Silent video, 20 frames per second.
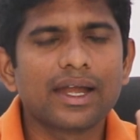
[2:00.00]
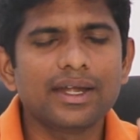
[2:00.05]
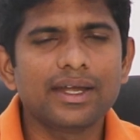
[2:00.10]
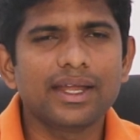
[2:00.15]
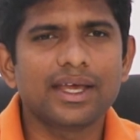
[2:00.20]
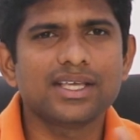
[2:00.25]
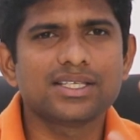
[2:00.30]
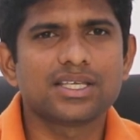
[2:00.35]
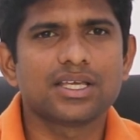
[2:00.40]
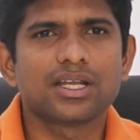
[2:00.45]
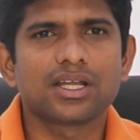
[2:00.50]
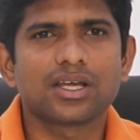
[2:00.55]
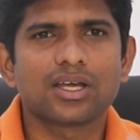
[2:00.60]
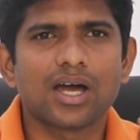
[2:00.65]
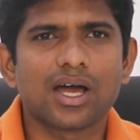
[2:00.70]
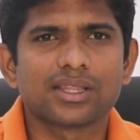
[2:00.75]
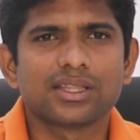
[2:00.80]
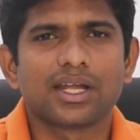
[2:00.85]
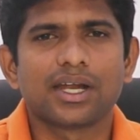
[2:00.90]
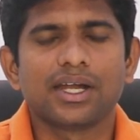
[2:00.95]
ரெண்டு ஏசி
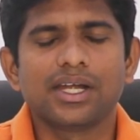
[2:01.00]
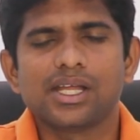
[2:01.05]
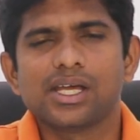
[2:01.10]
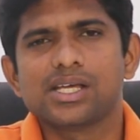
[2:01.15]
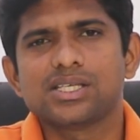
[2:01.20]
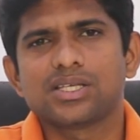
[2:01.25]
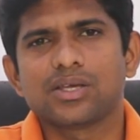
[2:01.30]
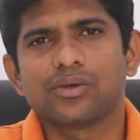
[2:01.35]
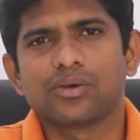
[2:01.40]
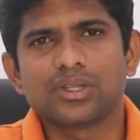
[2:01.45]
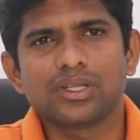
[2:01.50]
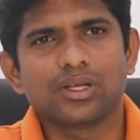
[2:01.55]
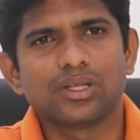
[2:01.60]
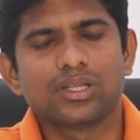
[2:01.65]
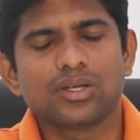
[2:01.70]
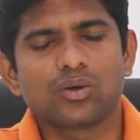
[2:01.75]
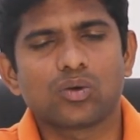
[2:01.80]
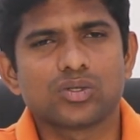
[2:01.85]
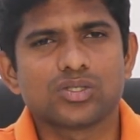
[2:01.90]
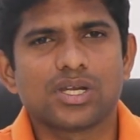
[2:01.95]
இருக்குது அந்த ரெண்டு ஏசி வந்து
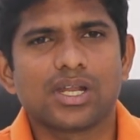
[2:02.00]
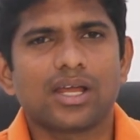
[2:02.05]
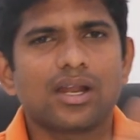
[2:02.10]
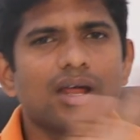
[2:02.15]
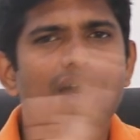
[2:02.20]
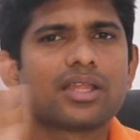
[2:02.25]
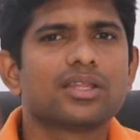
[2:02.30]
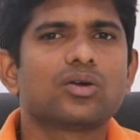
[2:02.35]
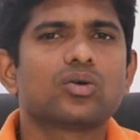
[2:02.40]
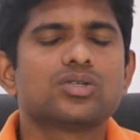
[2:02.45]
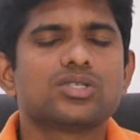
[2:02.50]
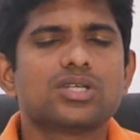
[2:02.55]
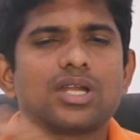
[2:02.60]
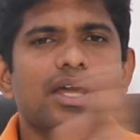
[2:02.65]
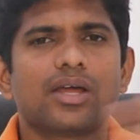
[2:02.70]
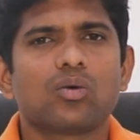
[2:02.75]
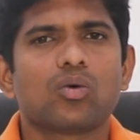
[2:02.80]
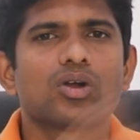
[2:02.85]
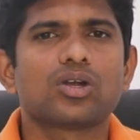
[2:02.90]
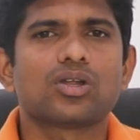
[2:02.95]
இது கொஞ்ச நேரம் அது கொஞ்ச
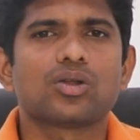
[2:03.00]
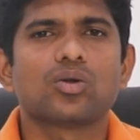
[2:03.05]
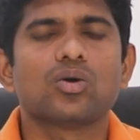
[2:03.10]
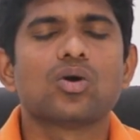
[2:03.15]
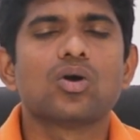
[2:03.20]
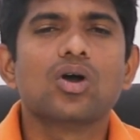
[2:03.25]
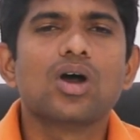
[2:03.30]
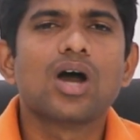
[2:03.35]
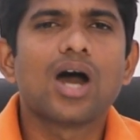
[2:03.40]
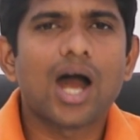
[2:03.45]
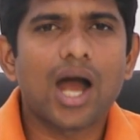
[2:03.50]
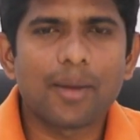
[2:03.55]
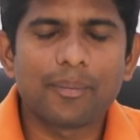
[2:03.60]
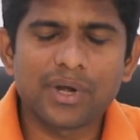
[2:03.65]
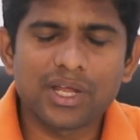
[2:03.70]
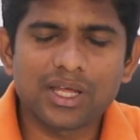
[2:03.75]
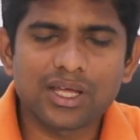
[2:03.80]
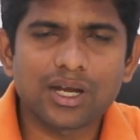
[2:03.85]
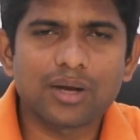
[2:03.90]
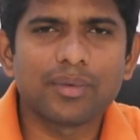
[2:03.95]
நேரம் ஓட்டணும்
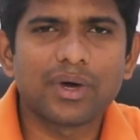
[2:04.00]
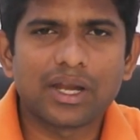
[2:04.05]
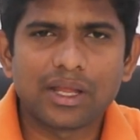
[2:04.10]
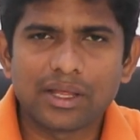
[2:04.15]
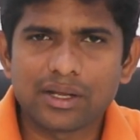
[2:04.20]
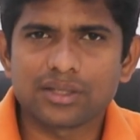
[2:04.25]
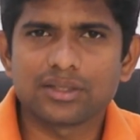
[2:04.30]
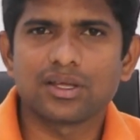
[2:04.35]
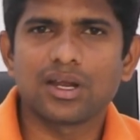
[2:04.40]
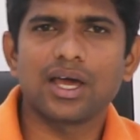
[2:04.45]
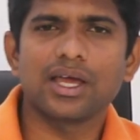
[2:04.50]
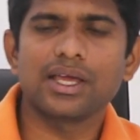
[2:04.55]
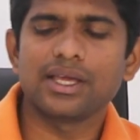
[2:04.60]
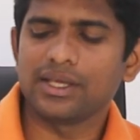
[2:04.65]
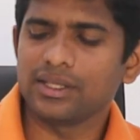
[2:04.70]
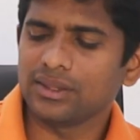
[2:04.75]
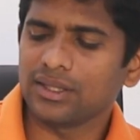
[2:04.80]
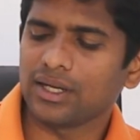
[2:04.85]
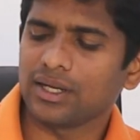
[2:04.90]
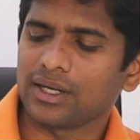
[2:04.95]
அப்படிங்கிற மாதிரி இருந்ததுன்னா
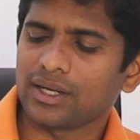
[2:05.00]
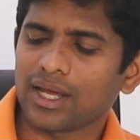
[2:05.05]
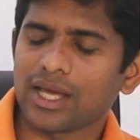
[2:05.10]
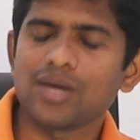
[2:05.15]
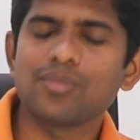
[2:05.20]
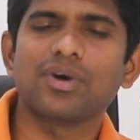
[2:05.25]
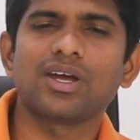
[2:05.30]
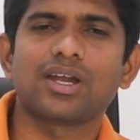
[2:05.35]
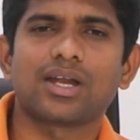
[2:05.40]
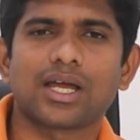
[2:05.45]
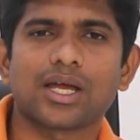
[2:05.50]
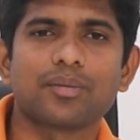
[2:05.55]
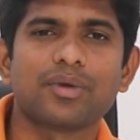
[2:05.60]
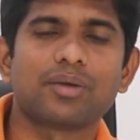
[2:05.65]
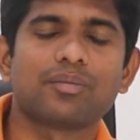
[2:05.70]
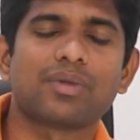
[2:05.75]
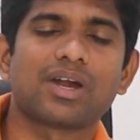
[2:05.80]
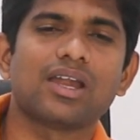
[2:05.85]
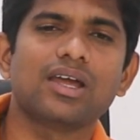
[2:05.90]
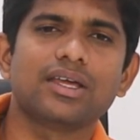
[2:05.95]
இந்த டைமர்
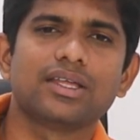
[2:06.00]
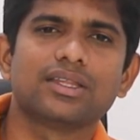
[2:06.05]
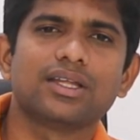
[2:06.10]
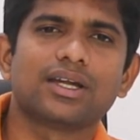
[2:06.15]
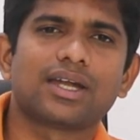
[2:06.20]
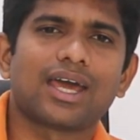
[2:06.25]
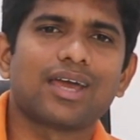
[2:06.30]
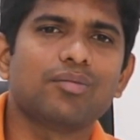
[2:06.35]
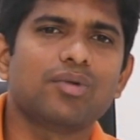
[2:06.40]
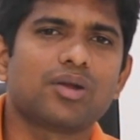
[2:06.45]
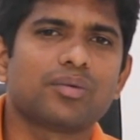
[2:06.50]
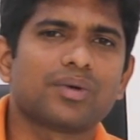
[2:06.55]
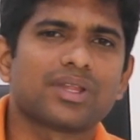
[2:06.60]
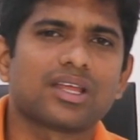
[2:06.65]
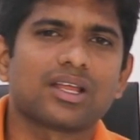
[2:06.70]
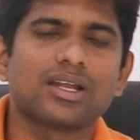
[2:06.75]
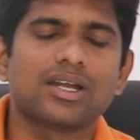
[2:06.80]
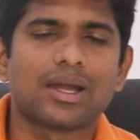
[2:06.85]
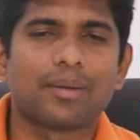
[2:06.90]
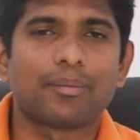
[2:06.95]
ரெக்கமெண்ட் பண்ணலாம் இந்த டைமர்
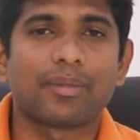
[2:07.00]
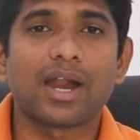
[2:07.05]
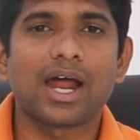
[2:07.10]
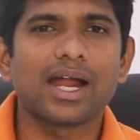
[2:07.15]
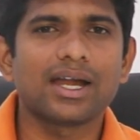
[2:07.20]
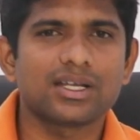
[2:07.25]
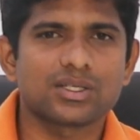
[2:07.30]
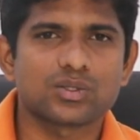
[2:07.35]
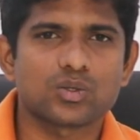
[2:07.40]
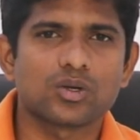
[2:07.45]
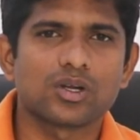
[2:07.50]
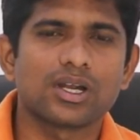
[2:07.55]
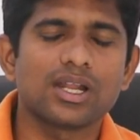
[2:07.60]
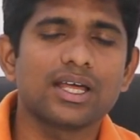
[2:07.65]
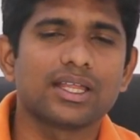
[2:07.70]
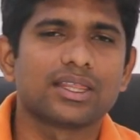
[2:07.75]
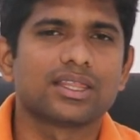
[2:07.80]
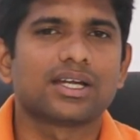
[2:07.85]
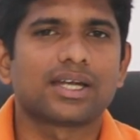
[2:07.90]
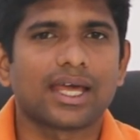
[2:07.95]
பார்த்தீங்கன்னா நான் பிராண்டை
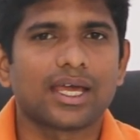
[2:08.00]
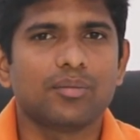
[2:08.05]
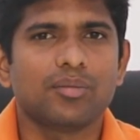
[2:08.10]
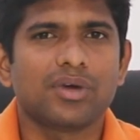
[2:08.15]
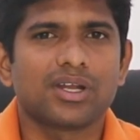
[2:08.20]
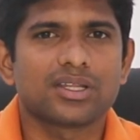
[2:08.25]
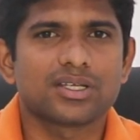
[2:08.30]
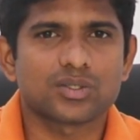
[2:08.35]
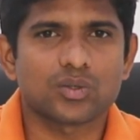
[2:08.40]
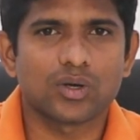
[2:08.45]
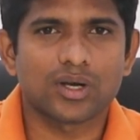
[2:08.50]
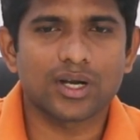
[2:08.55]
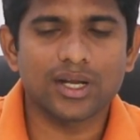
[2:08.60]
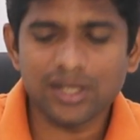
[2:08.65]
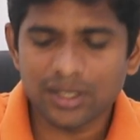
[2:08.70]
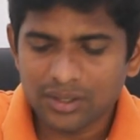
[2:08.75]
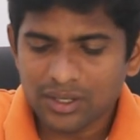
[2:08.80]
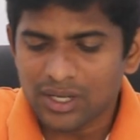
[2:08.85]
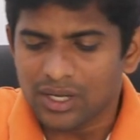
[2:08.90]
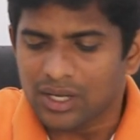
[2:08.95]
சொல்லலை இந்த டைமர் தான்
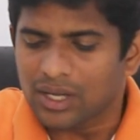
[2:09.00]
சொல்கிறேன்